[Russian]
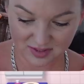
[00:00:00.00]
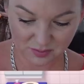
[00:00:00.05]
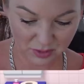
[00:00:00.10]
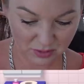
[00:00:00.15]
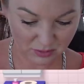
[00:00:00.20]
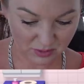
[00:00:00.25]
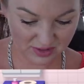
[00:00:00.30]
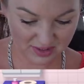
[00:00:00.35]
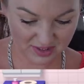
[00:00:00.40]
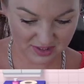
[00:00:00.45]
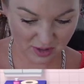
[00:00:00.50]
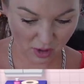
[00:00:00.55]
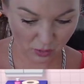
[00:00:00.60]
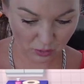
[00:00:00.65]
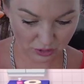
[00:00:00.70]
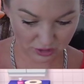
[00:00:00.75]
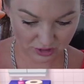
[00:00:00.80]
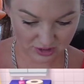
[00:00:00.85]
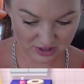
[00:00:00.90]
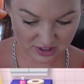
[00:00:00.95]
теперь у нас есть
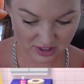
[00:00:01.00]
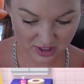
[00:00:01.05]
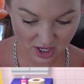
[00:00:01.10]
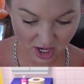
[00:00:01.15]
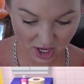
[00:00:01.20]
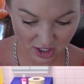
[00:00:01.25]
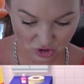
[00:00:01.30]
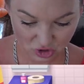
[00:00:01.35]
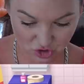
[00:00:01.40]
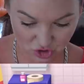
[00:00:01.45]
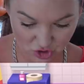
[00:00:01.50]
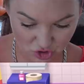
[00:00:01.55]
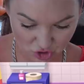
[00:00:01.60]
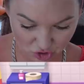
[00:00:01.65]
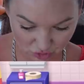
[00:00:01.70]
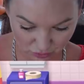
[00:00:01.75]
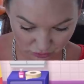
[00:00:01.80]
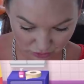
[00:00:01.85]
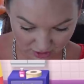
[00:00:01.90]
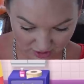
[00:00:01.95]
какое-то растение, а
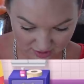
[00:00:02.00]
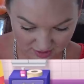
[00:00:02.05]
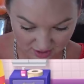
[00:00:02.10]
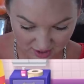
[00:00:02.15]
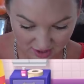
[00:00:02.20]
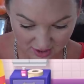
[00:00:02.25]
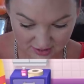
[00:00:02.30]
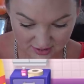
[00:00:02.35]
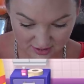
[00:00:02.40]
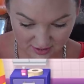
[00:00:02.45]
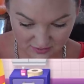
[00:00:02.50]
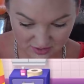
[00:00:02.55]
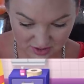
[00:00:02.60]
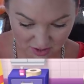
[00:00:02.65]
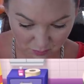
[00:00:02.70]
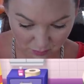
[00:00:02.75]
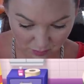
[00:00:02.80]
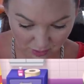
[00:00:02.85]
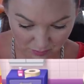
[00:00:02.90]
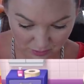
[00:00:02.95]
Джинджер у нас
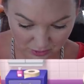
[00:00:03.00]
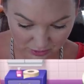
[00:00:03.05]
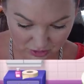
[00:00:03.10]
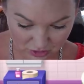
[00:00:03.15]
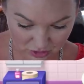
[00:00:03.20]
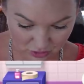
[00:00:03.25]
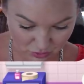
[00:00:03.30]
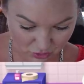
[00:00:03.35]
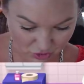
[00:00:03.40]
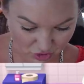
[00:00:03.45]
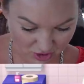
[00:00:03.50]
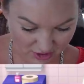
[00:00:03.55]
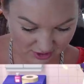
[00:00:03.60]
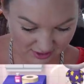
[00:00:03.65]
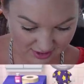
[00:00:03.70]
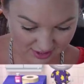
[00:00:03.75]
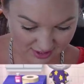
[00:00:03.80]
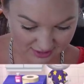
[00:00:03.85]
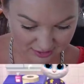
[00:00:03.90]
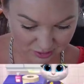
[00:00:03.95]
совсем помылась и уже
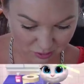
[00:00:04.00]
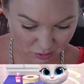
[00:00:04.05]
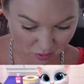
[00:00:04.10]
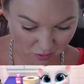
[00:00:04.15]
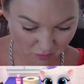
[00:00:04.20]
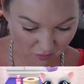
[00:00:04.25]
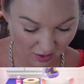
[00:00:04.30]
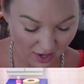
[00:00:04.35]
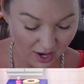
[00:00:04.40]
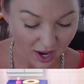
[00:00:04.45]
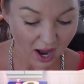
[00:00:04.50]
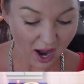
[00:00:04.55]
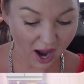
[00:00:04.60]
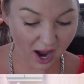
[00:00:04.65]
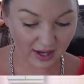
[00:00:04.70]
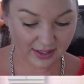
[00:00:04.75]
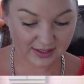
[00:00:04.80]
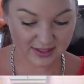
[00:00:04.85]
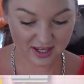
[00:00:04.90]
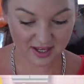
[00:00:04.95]
готова.
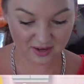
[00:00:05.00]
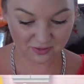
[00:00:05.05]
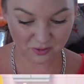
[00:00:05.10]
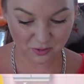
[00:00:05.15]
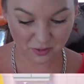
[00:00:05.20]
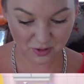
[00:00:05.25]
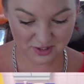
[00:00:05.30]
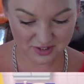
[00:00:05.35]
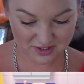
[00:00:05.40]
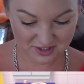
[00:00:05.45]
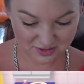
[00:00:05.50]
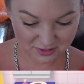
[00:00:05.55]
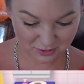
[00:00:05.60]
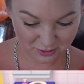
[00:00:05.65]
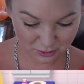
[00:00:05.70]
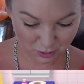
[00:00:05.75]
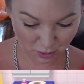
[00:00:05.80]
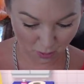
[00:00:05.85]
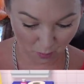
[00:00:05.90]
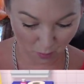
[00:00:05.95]
А к ней в гости
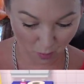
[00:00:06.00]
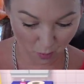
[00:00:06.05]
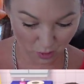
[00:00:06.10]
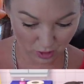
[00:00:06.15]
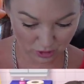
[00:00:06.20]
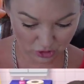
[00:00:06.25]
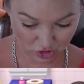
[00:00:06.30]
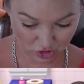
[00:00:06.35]
идет Том. Ой,